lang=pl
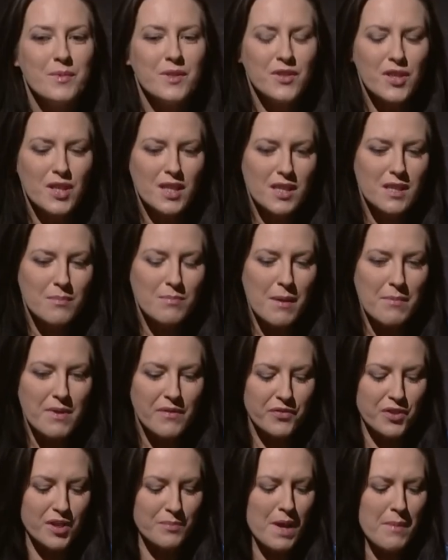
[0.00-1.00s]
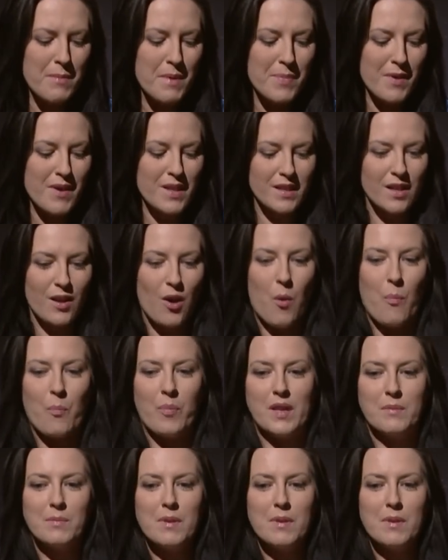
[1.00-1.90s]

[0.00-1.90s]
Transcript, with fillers: czyli mamy, mamy pełen komplet.